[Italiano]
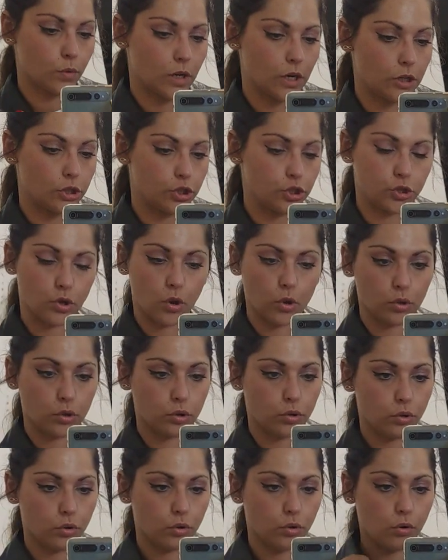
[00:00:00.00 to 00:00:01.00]
quelle al
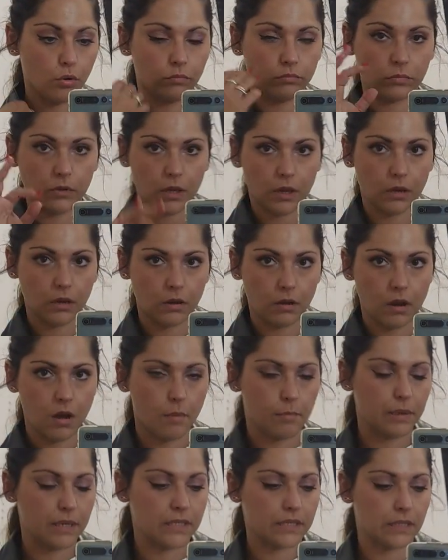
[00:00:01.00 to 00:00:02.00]
ginocchio um,
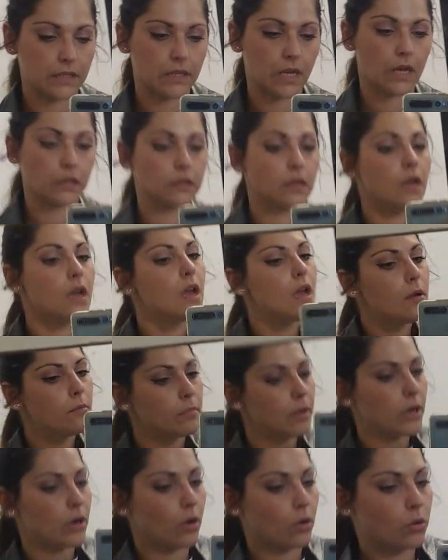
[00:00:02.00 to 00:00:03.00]
plissettate,
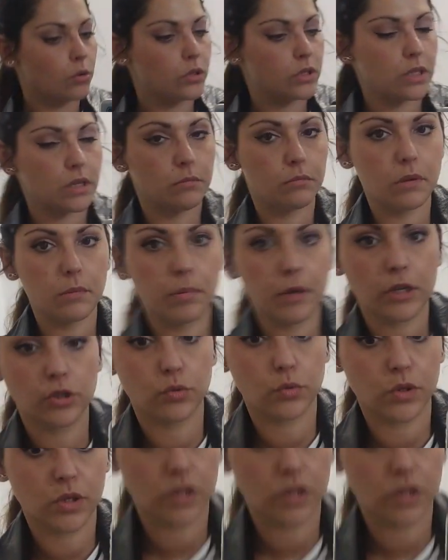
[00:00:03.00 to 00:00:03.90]
però così mi piace